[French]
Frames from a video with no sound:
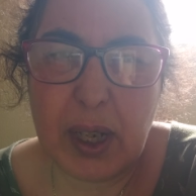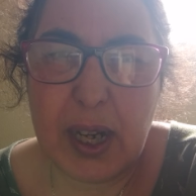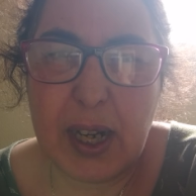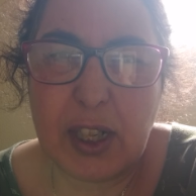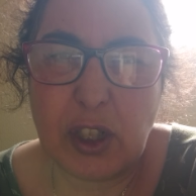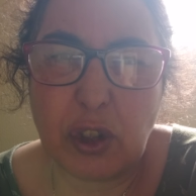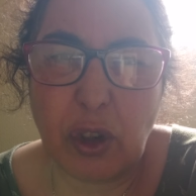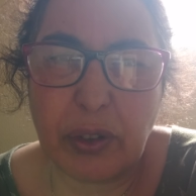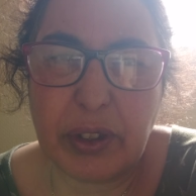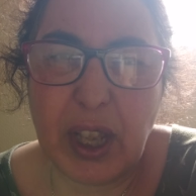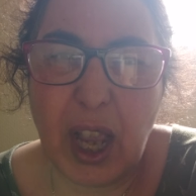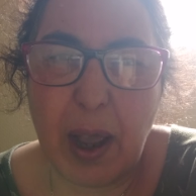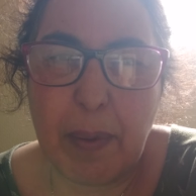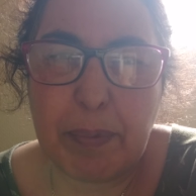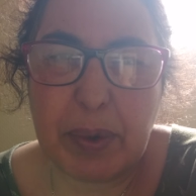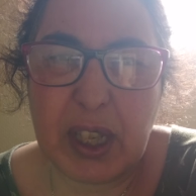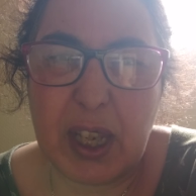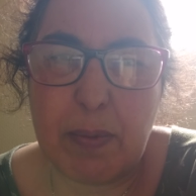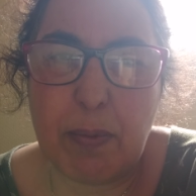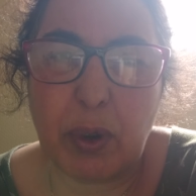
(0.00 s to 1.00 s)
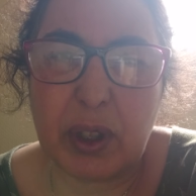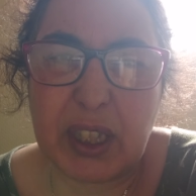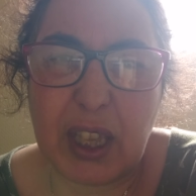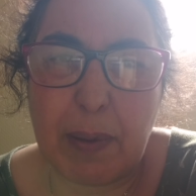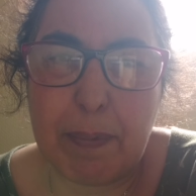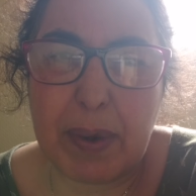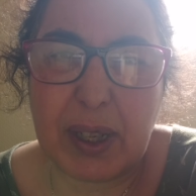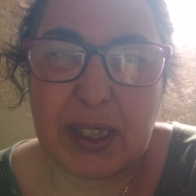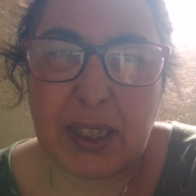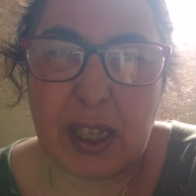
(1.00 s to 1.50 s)
les gendarmes qui m'ont
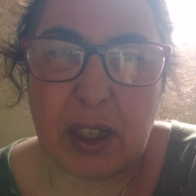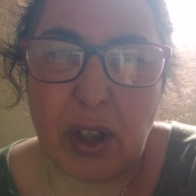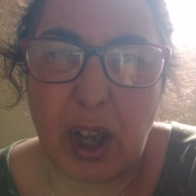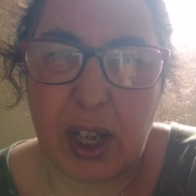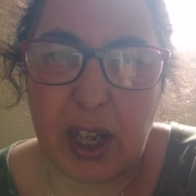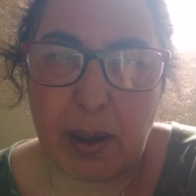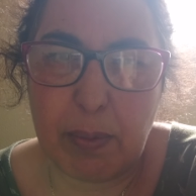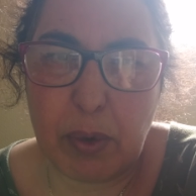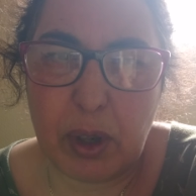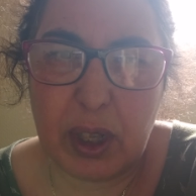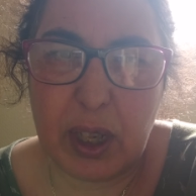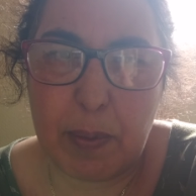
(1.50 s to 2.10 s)
tabassé dans la camion